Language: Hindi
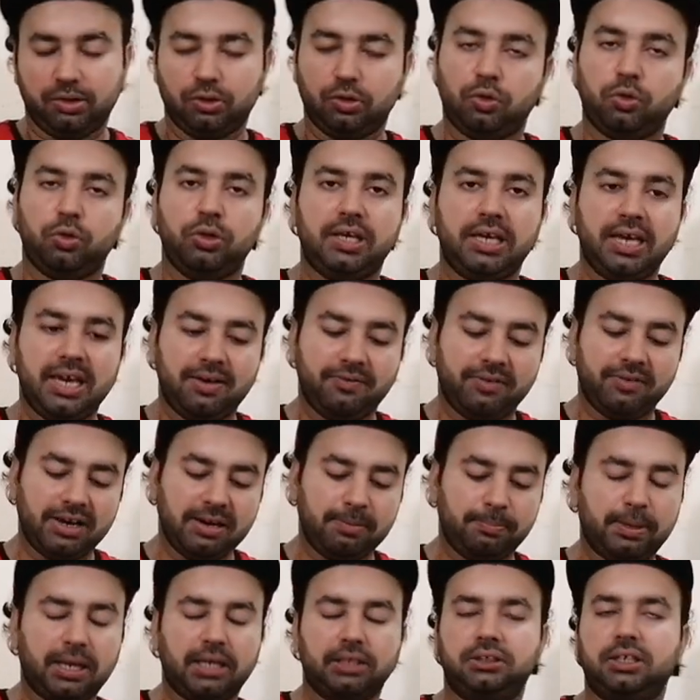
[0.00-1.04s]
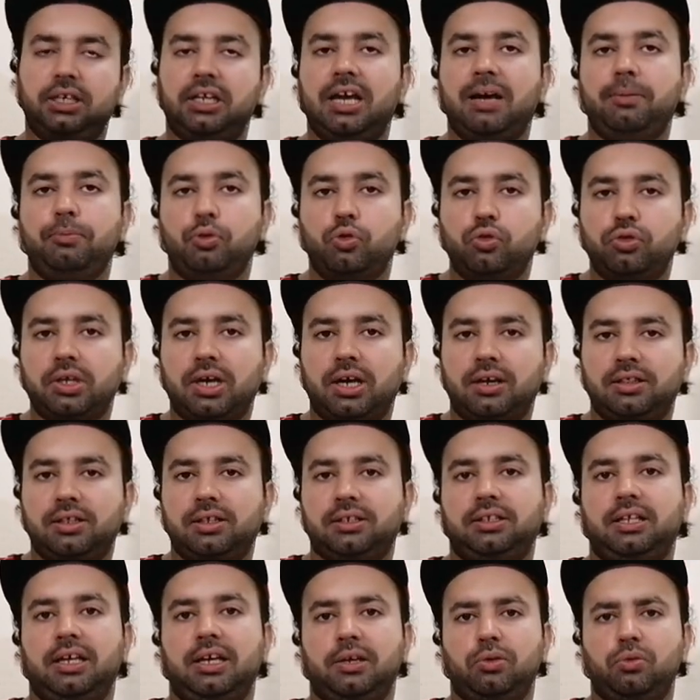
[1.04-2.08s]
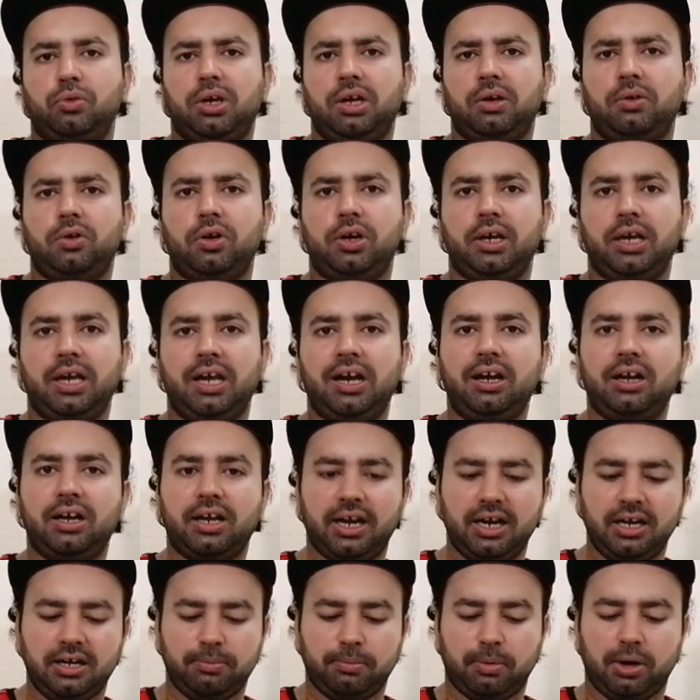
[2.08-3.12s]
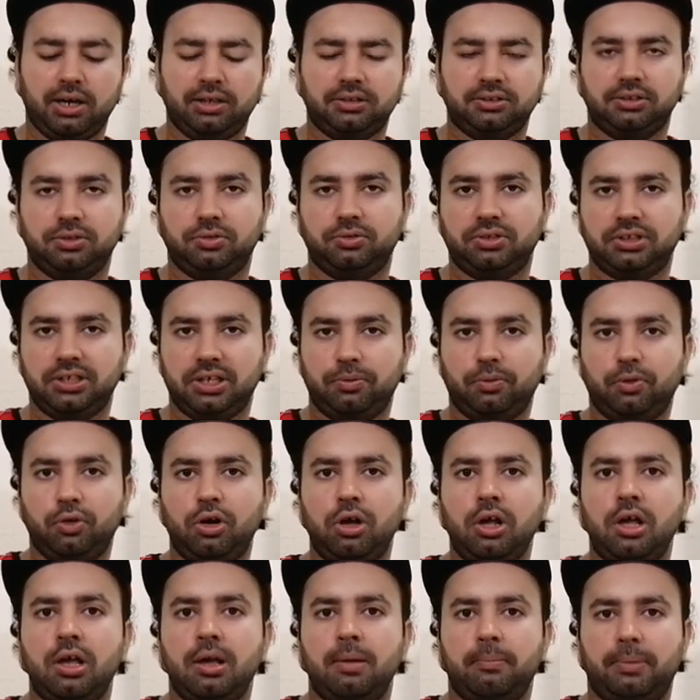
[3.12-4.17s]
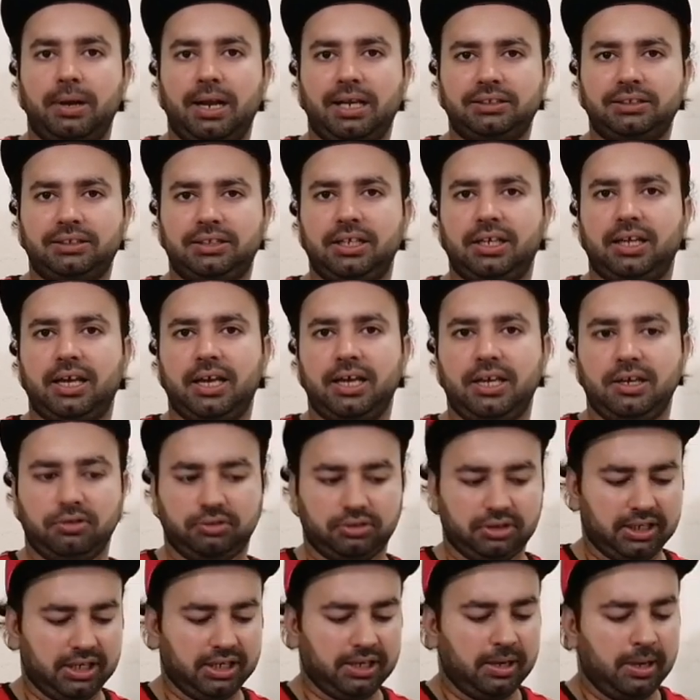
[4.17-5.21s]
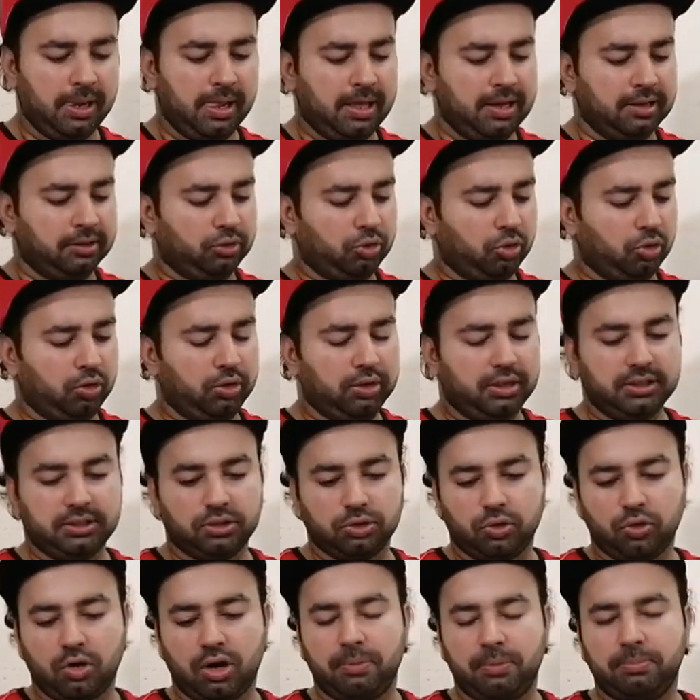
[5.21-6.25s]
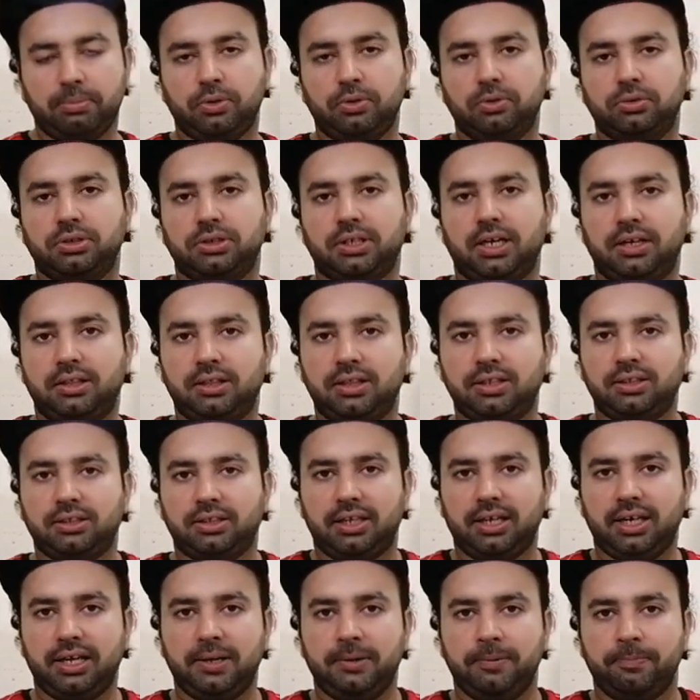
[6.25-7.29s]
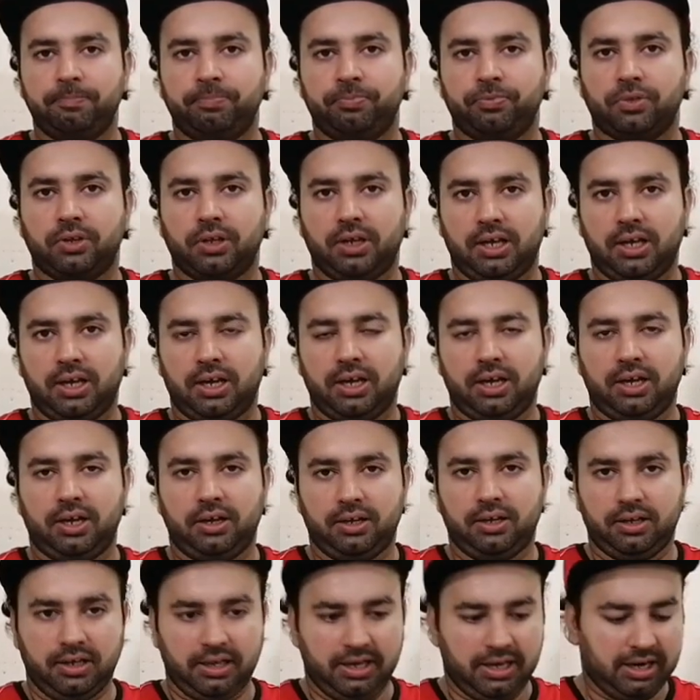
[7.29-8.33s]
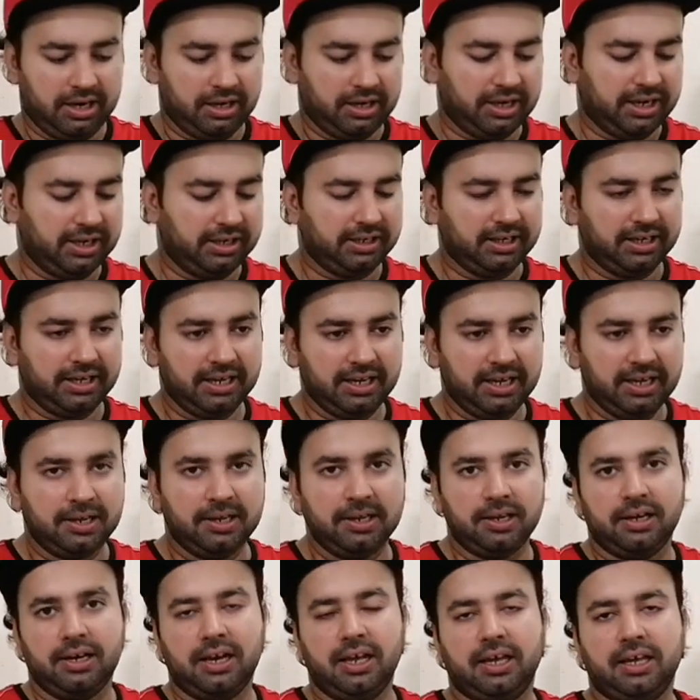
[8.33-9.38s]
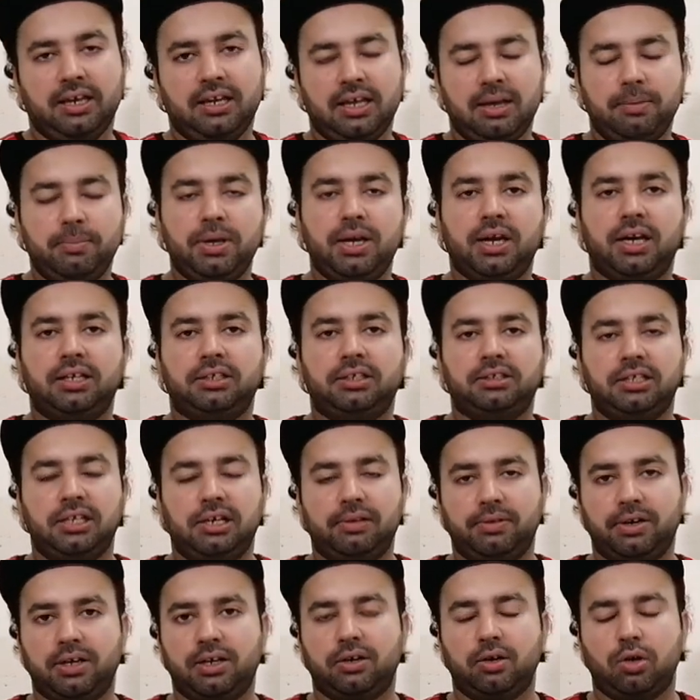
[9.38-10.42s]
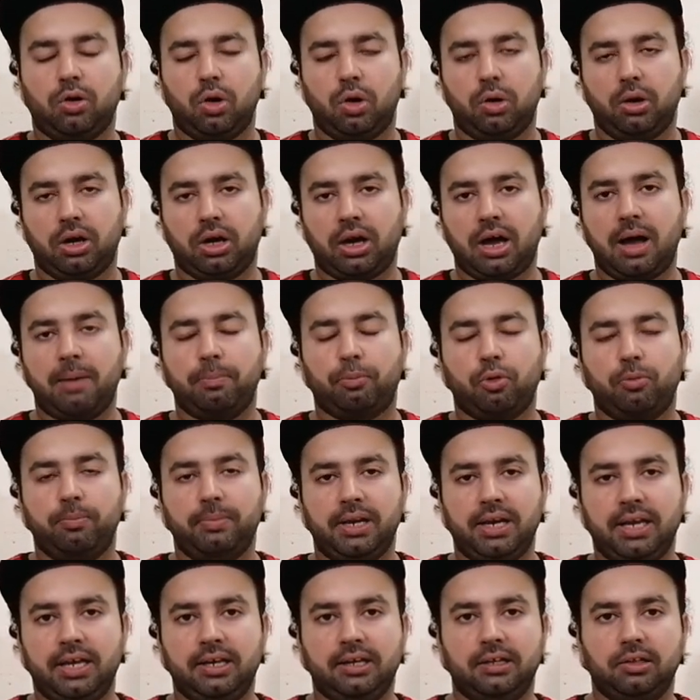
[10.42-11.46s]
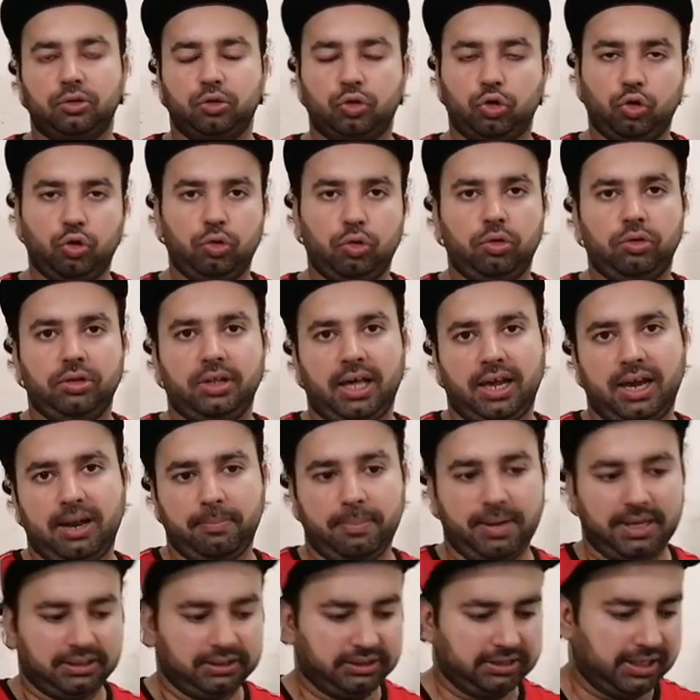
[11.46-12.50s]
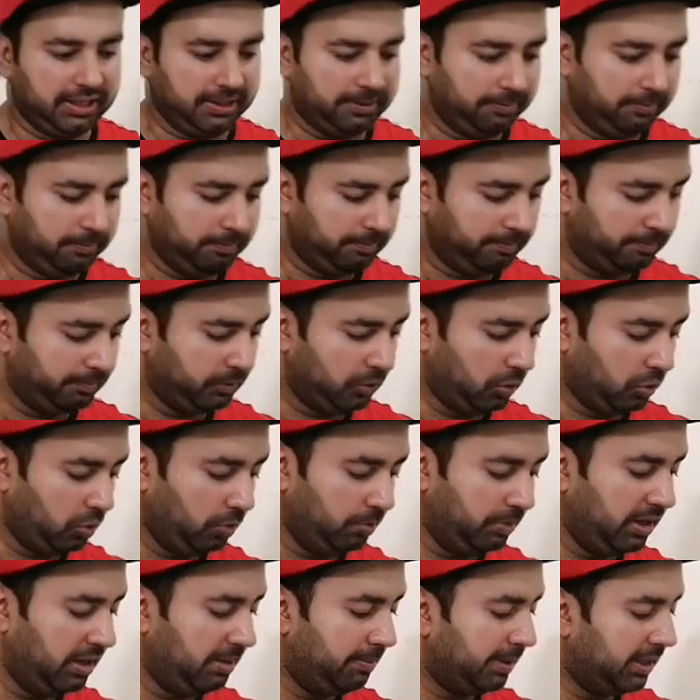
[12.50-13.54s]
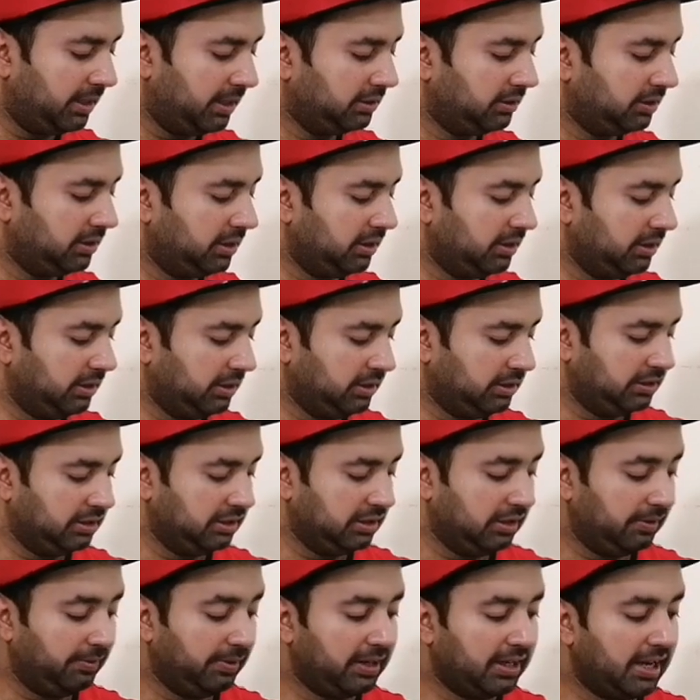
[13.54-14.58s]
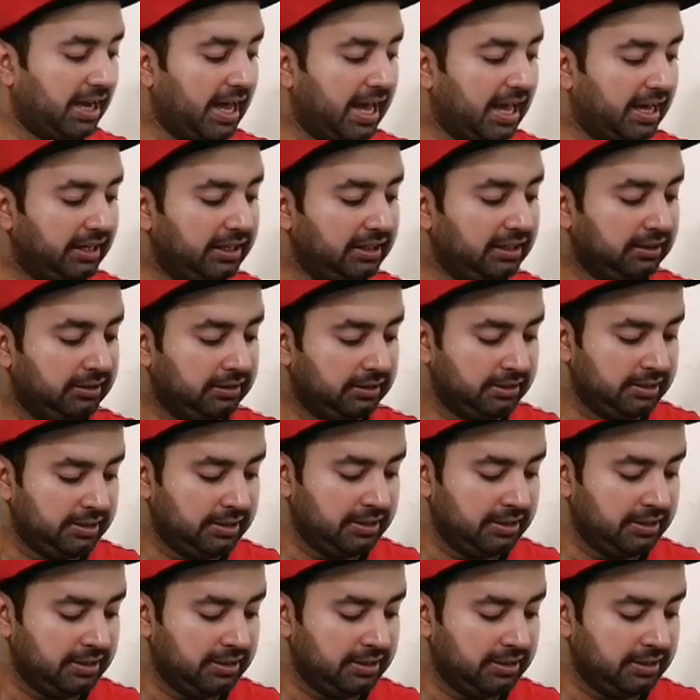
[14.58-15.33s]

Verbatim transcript: इसको ये वाले प्लास्टिक आप यूज़ कर सकते हैं क्योंकि वो एयर टाइट बॉक्स जो उनसे हैं वो प्लास्टिक के ही होते हैं तो इसको आप यूज़ कर सकते हैं एयर टाइट के लिए लेकिन ये भी अगर सिल्वर का आपको मिले तो ज़्यादा बेस्ट है तो मेरे पास सिल्वर का है नहीं